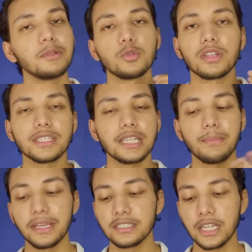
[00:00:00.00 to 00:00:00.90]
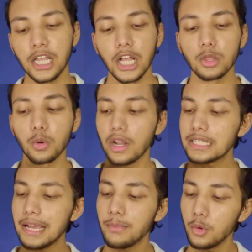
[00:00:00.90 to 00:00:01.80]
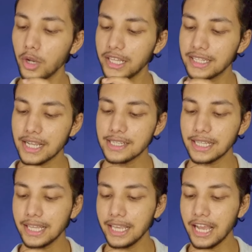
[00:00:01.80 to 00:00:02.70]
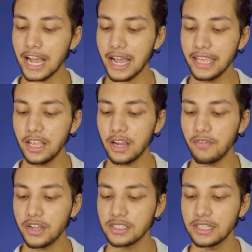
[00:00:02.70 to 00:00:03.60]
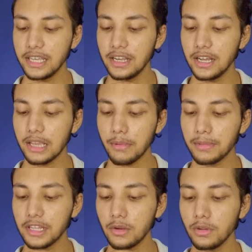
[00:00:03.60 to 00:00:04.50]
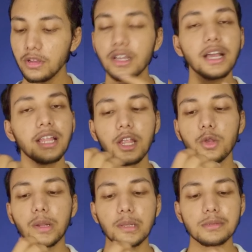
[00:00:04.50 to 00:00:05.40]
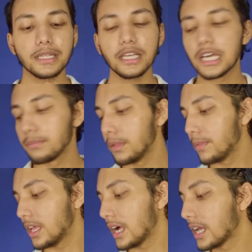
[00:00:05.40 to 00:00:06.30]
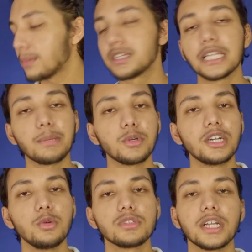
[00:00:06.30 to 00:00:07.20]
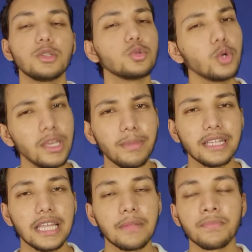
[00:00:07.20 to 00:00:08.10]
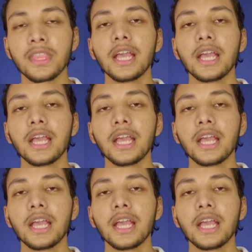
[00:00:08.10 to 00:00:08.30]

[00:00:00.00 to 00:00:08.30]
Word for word: बात तो उतना ज्यादा बेस्ट है थोड़ा सा आप लोग इतना ज्यादा ये हाई कवरेज देगा कि मैं बता रहा हूँ कि अगर नॉर्मल ज्यादा गर्मी में अगर आप ज्यादा प्रोडक्ट यूज करते हो तो ही बेहतर है